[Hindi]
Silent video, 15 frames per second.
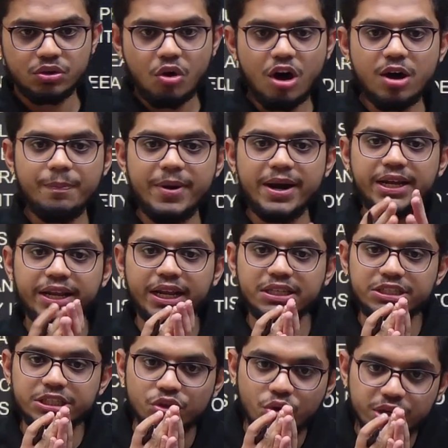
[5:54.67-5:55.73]
और मेटेरियल
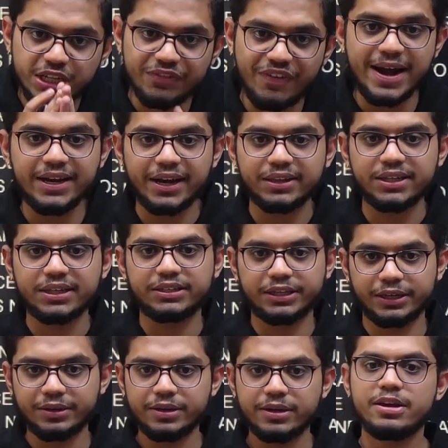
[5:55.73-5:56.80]
चीजों को डिवाइड कर देते हैं
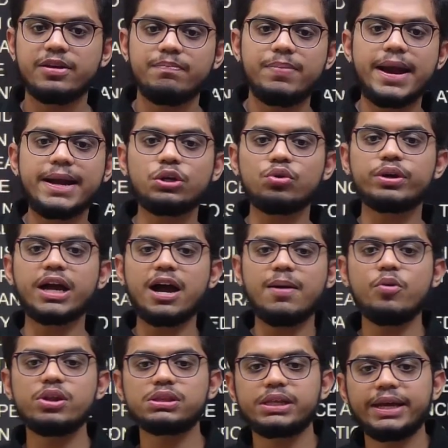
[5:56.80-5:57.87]
प्लेटो क्या
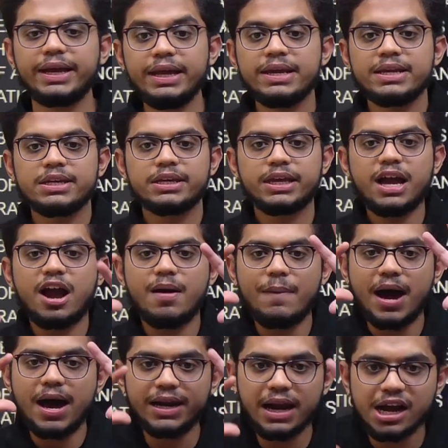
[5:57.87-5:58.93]
बोलते हैं कि
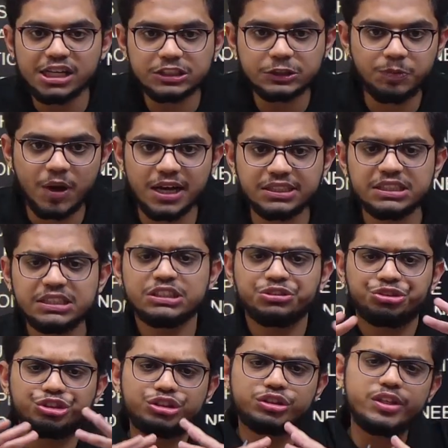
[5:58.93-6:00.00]
हमारे आसपास
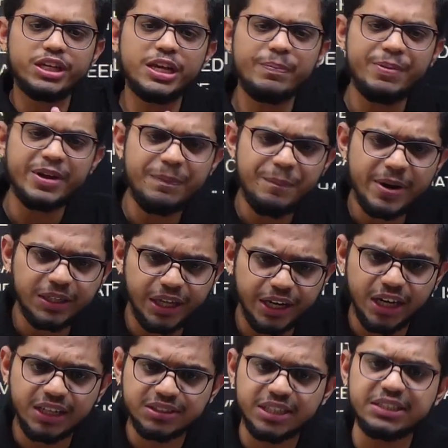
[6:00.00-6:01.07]
जितनी भी
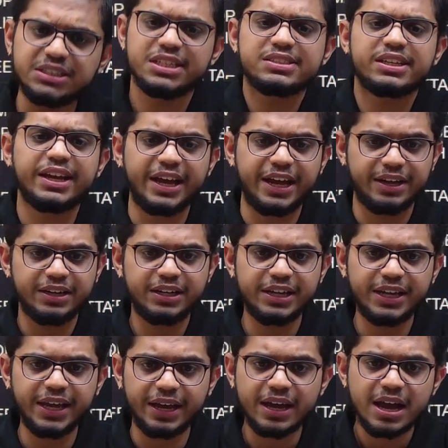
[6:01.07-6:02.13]
मेटेरियलिस्टिक चीजें हैं ठीक
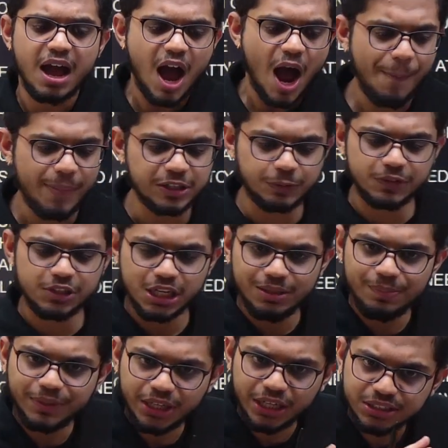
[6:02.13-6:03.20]
है हम आसपास जितनी
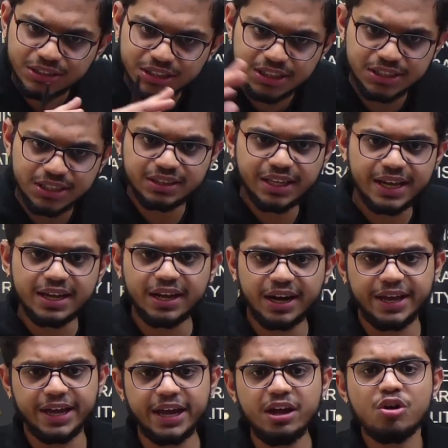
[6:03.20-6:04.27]
मेटेरियलिस्टिक चीजें देख रहे
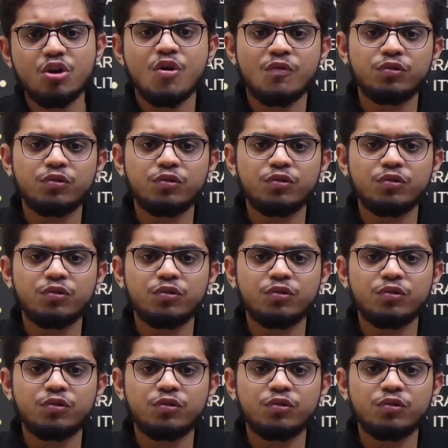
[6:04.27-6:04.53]
हैं वो